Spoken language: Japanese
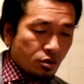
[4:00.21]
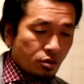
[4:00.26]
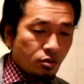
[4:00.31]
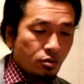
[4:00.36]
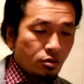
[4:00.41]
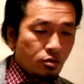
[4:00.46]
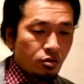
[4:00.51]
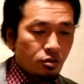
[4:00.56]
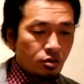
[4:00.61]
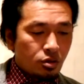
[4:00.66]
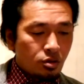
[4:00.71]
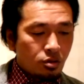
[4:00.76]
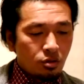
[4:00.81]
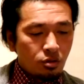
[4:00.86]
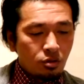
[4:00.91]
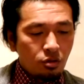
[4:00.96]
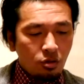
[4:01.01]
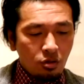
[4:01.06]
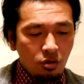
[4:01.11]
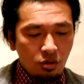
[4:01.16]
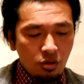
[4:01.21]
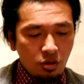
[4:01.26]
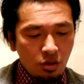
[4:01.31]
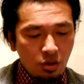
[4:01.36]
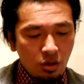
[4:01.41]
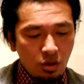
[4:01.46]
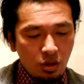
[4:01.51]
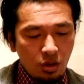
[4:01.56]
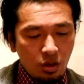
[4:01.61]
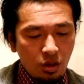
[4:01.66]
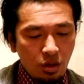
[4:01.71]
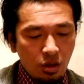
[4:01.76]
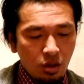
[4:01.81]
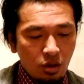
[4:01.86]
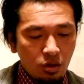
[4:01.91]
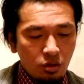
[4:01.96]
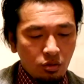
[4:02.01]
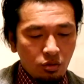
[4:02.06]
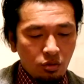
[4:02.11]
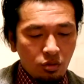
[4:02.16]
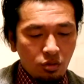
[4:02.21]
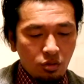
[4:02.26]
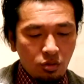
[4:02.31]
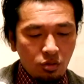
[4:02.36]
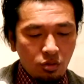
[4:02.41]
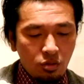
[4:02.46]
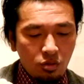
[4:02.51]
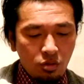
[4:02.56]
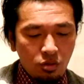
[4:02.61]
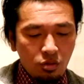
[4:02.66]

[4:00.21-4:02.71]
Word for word: 除湿の、あのー、